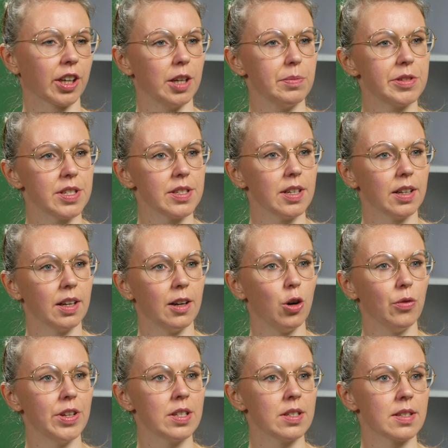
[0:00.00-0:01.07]
Krebs ist ja dann
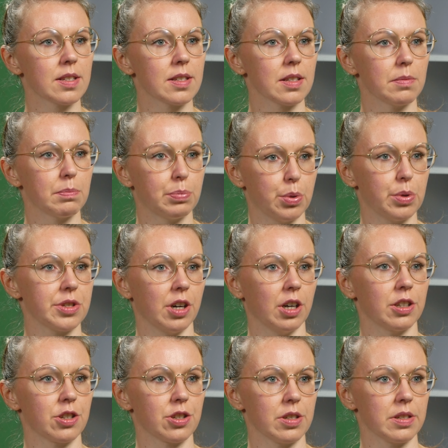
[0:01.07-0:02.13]
auch, wenn es
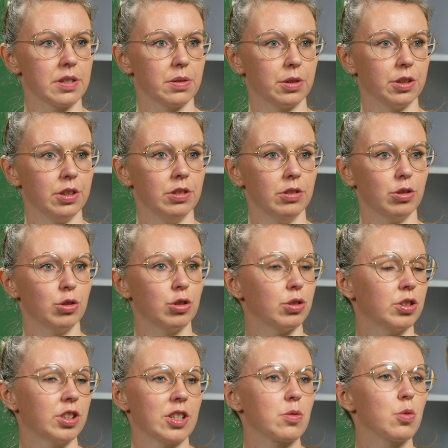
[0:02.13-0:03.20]
bösartig ist, oder? Ja, und
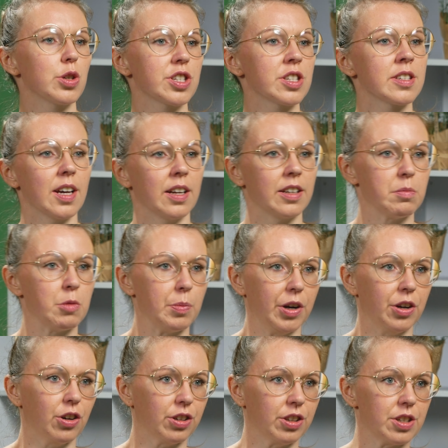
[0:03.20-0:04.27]
egal. Das wussten sie ja in dem
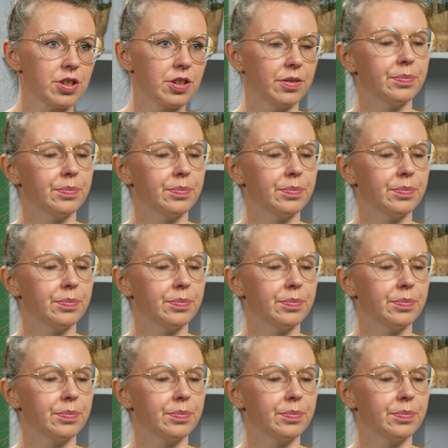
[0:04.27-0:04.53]
Moment noch nee, nicht.